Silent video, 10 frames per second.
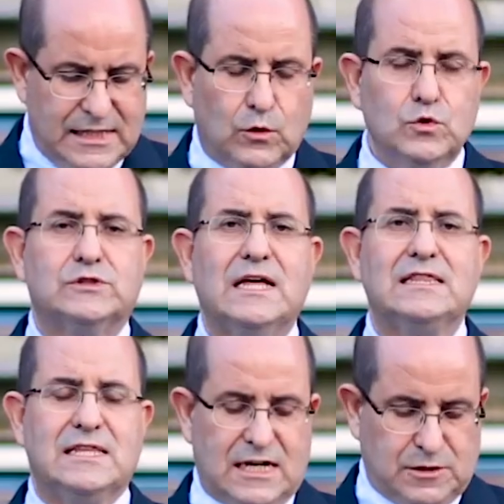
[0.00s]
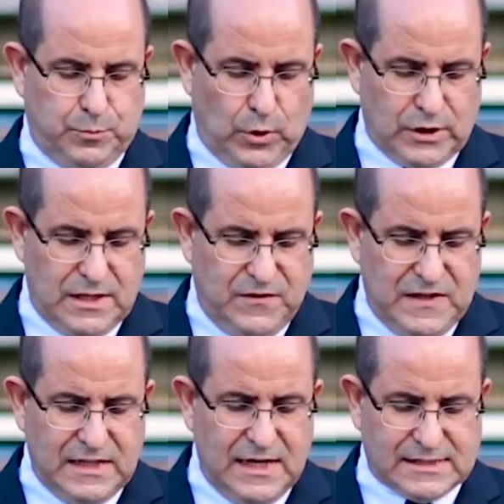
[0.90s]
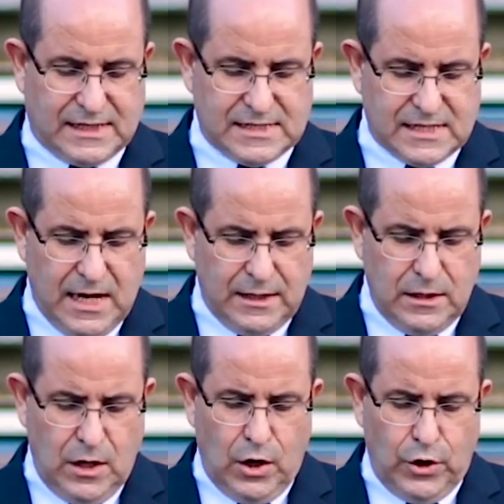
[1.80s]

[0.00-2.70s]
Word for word: circunstancias, por difíciles que sean,